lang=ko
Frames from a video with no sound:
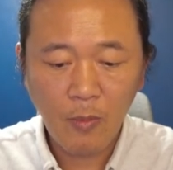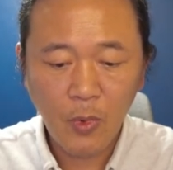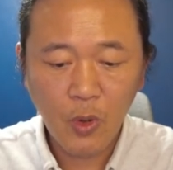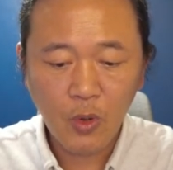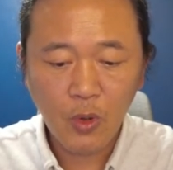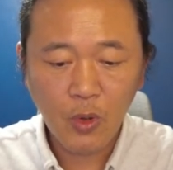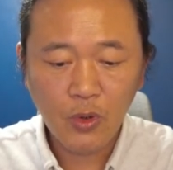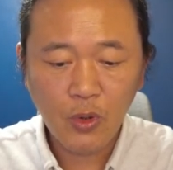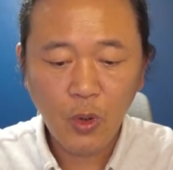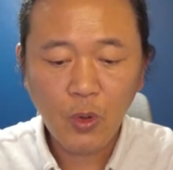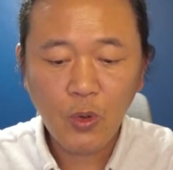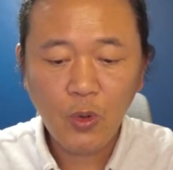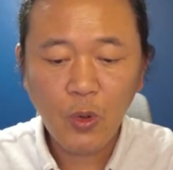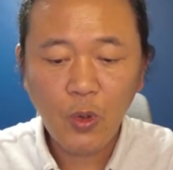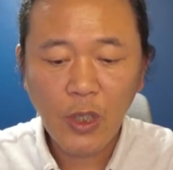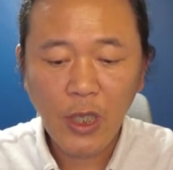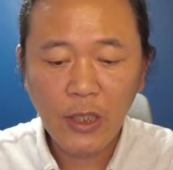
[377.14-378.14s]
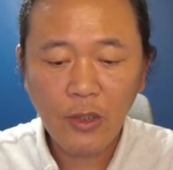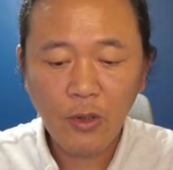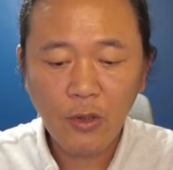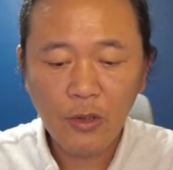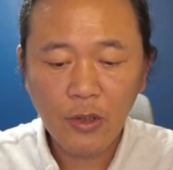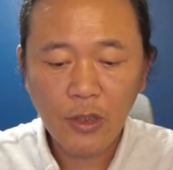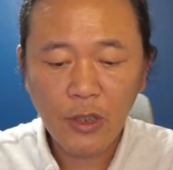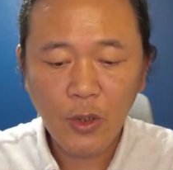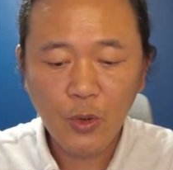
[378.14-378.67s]
보통 속도나 이런
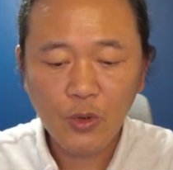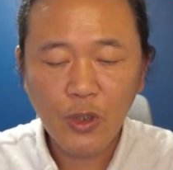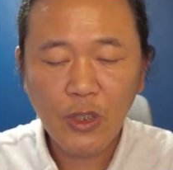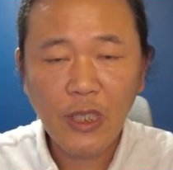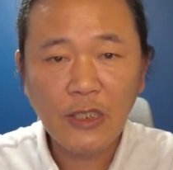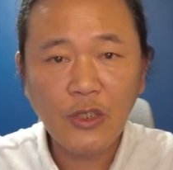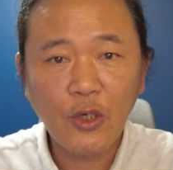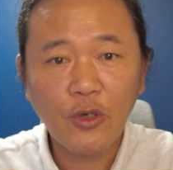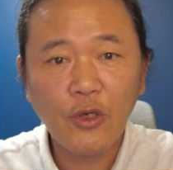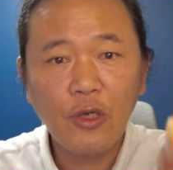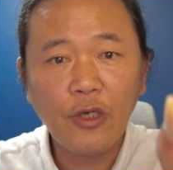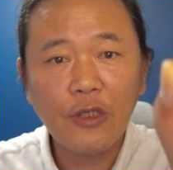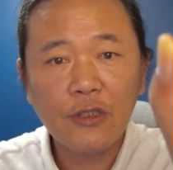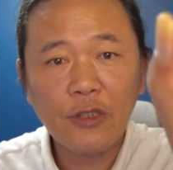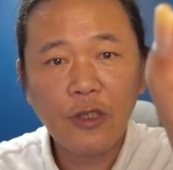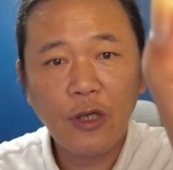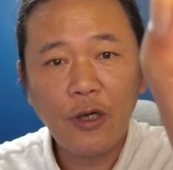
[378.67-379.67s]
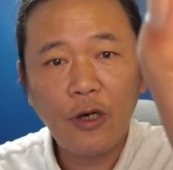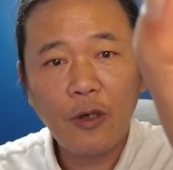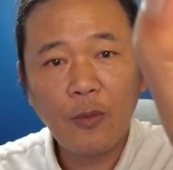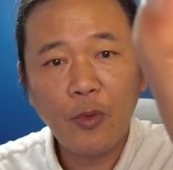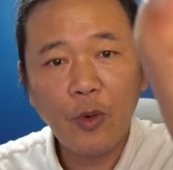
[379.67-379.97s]
것들이 이쪽에 다 적혀 있어요.